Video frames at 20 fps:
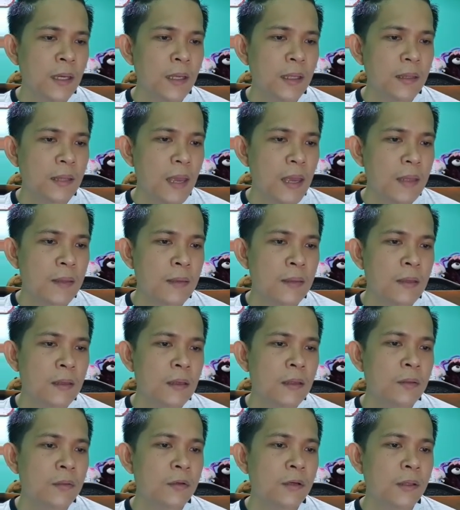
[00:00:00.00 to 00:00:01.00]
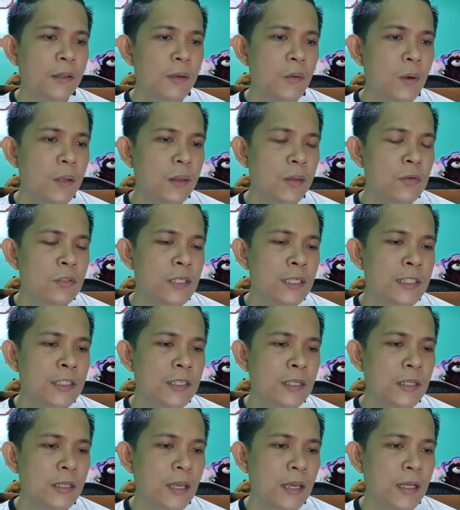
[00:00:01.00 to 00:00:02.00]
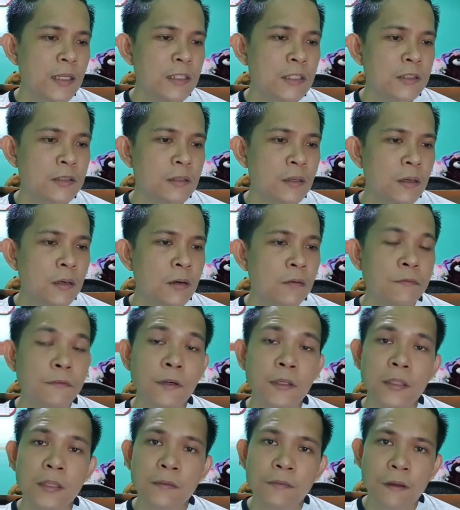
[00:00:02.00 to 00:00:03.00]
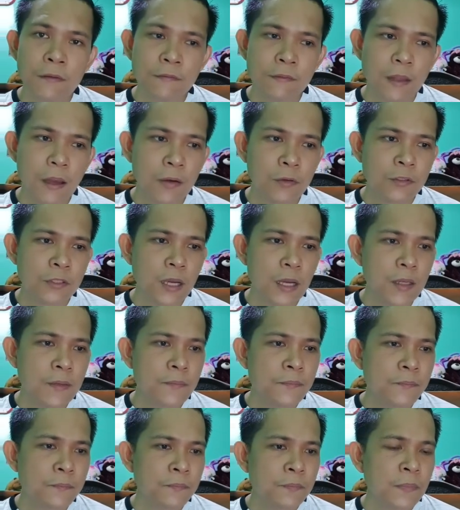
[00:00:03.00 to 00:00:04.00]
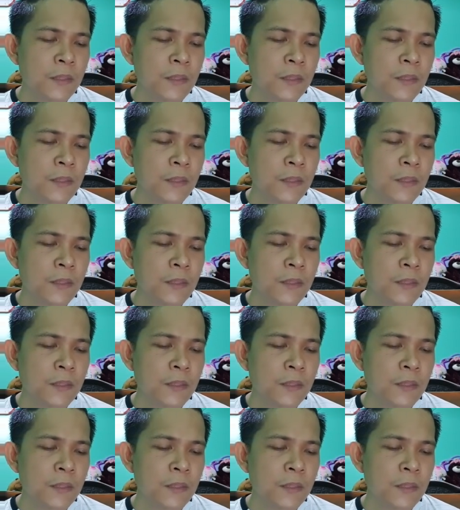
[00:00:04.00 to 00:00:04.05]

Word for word: And then, 31 to 60 days, 45,000.